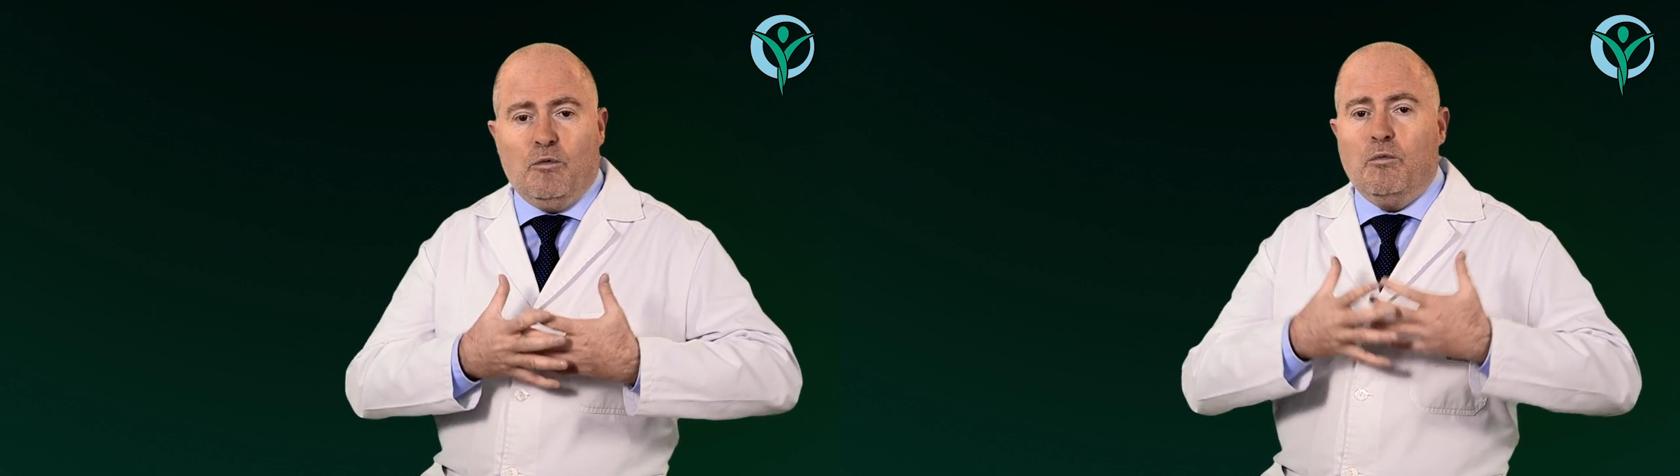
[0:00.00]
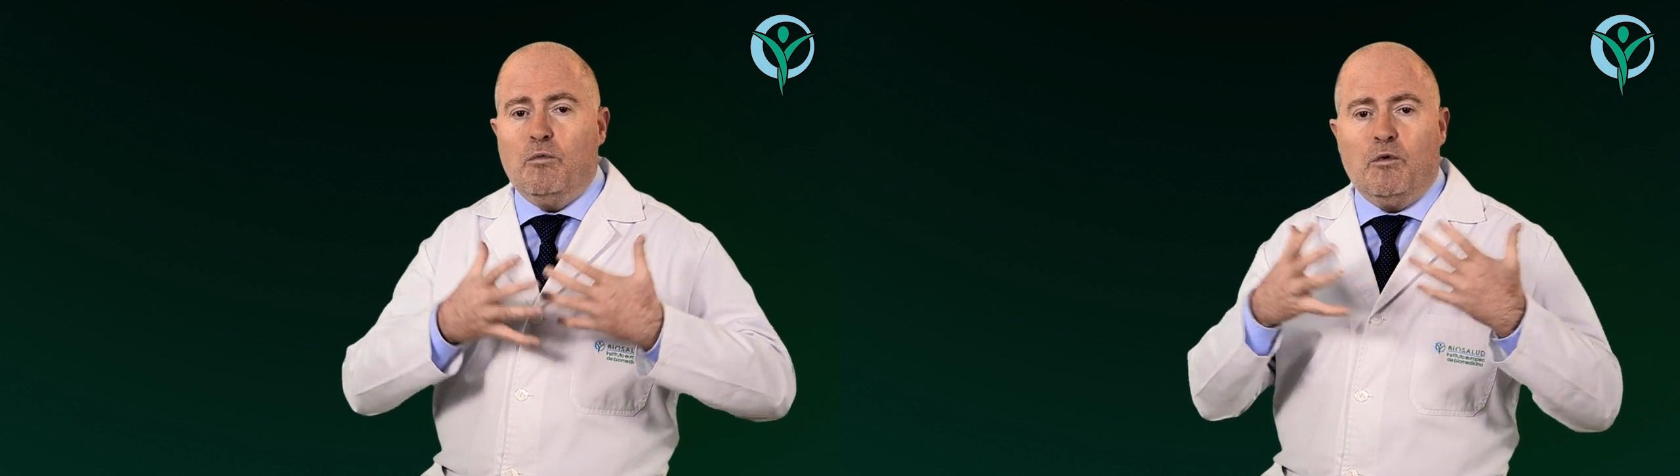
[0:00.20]

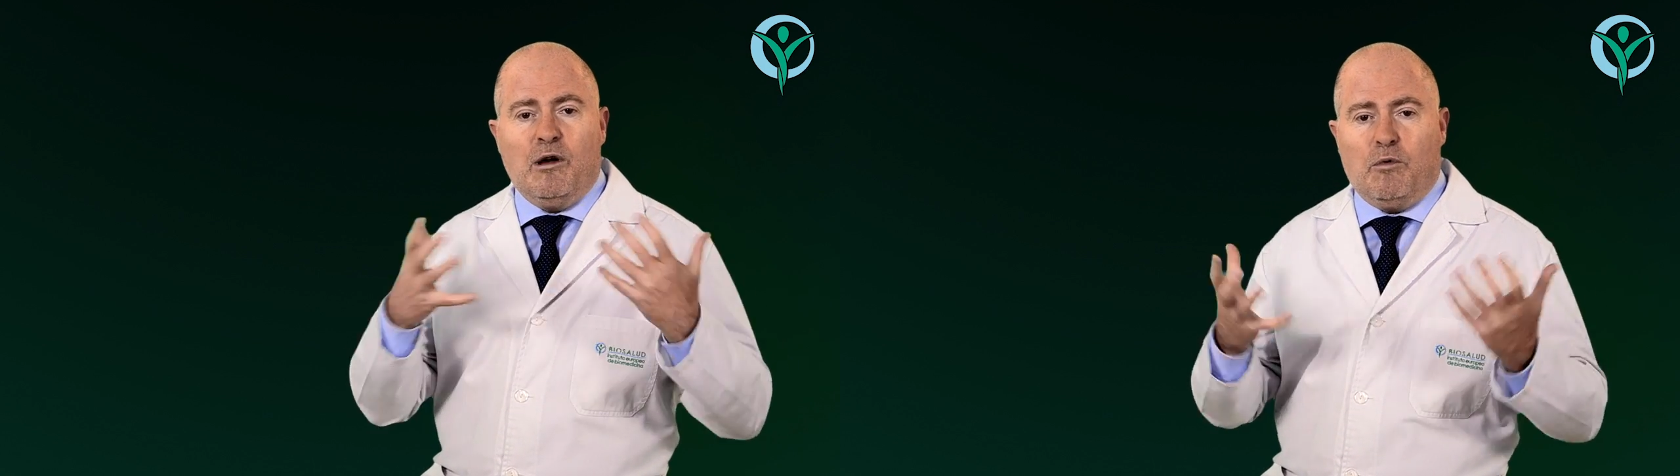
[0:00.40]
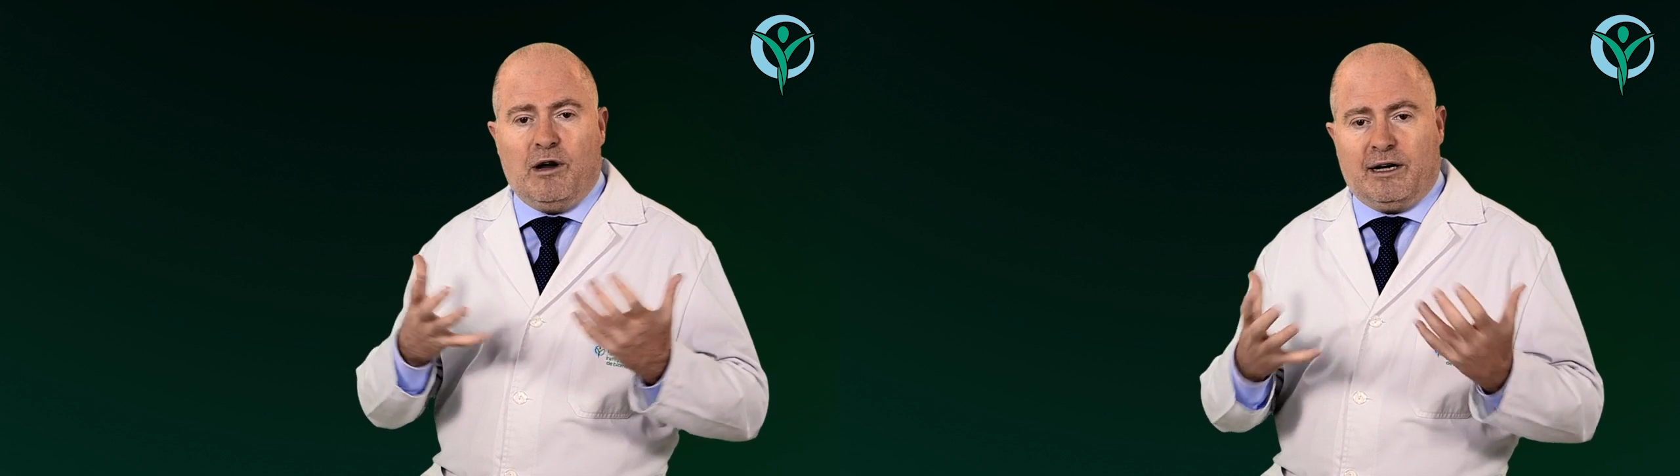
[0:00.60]
un
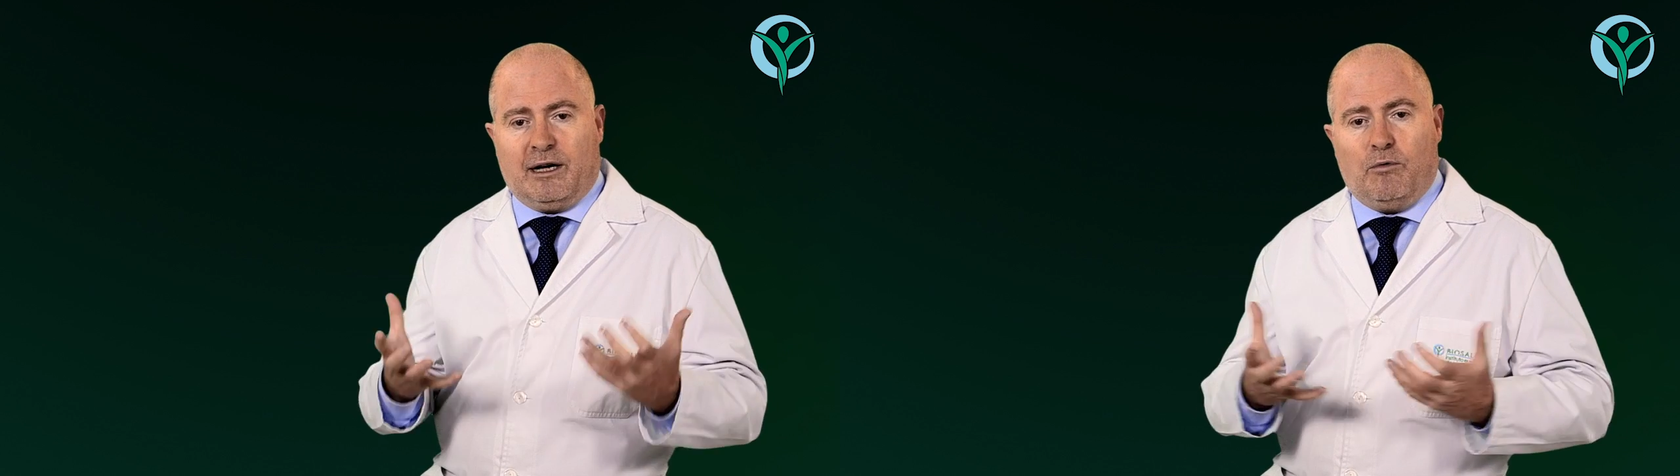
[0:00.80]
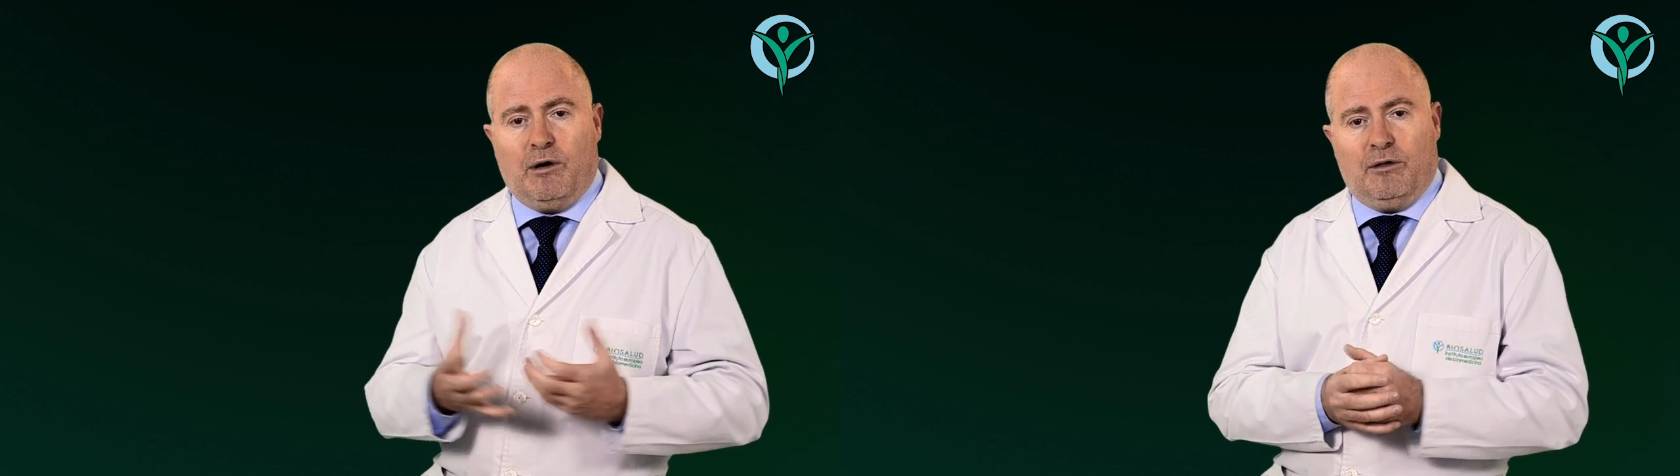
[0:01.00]
muy buen
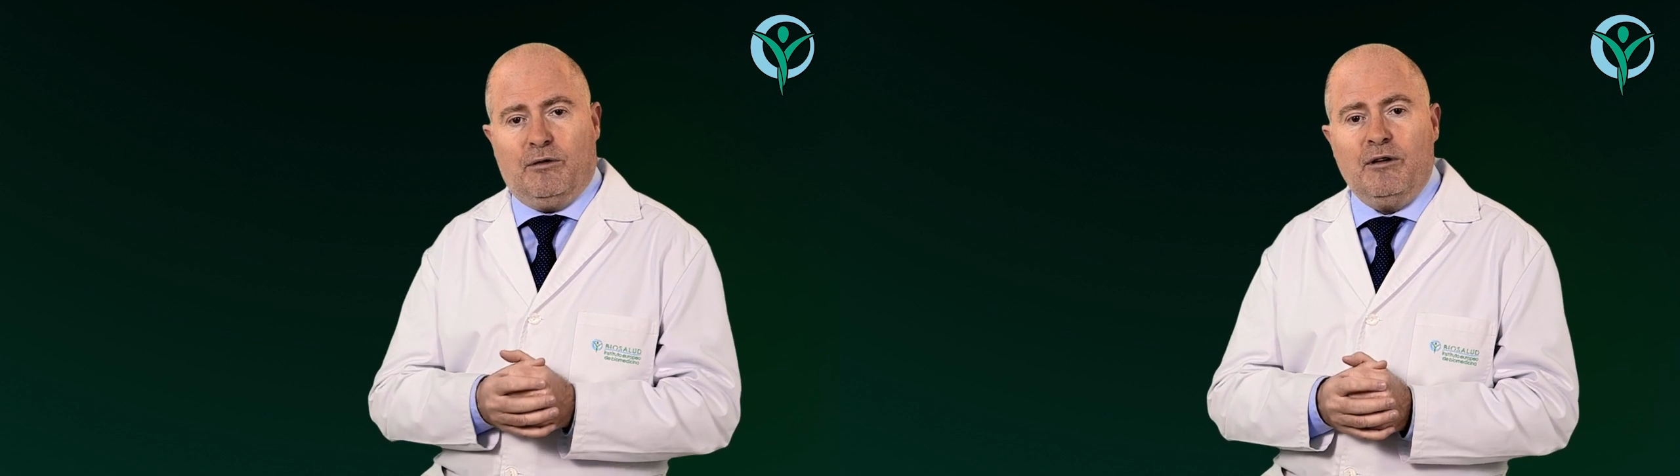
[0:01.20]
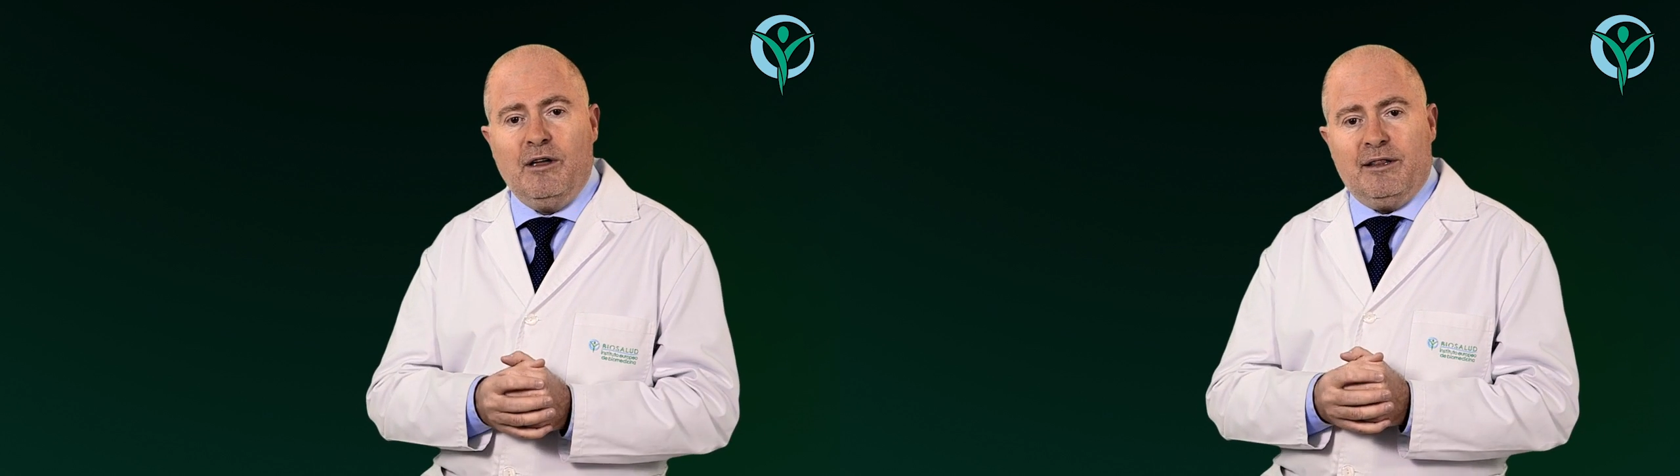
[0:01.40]

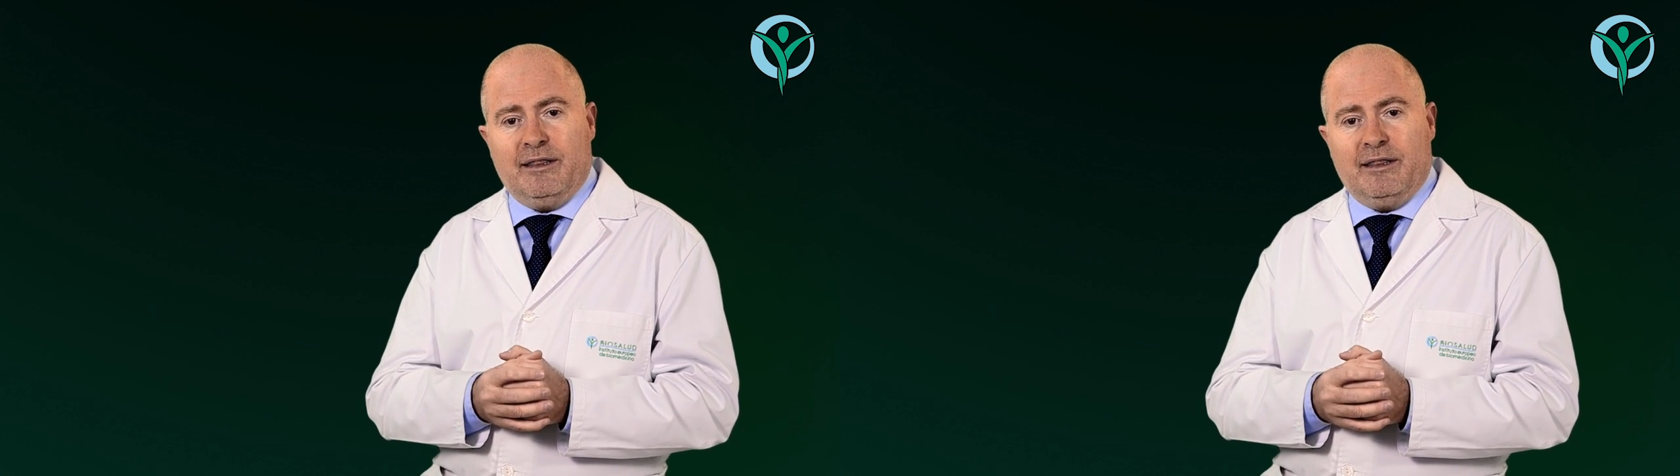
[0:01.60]
recuerdo